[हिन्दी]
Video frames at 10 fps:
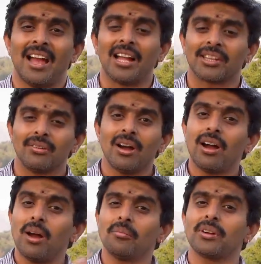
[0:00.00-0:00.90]
अथवा
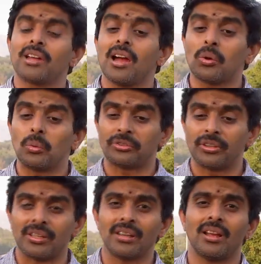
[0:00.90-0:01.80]
हम क्या कुछ
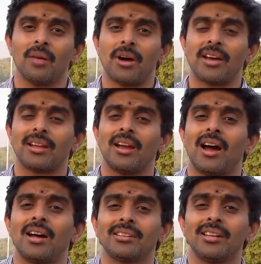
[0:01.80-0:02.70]
दिन हमारे
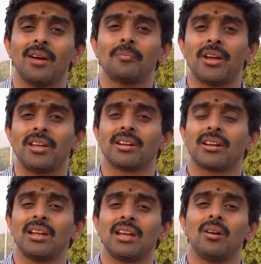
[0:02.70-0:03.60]
हाथ या पैर
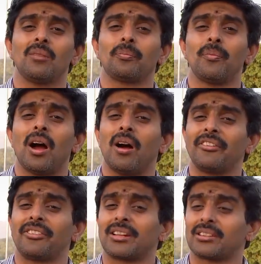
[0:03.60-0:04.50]
के
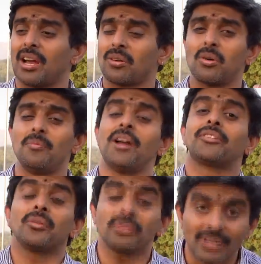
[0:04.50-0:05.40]
आवश्यकता को
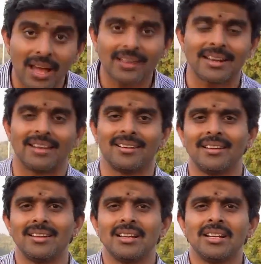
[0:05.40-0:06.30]
महसूस ना करें
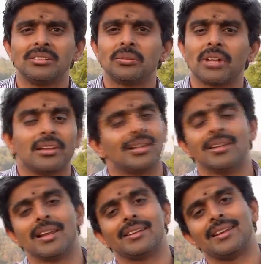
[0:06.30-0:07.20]
तो क्या
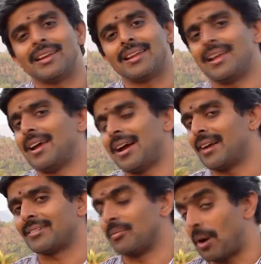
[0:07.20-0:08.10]
धीरे धीरे ये
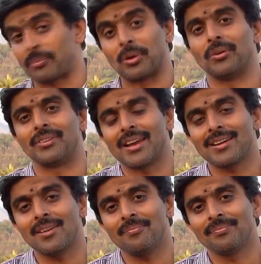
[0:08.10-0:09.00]
समाप्त हो जाएगा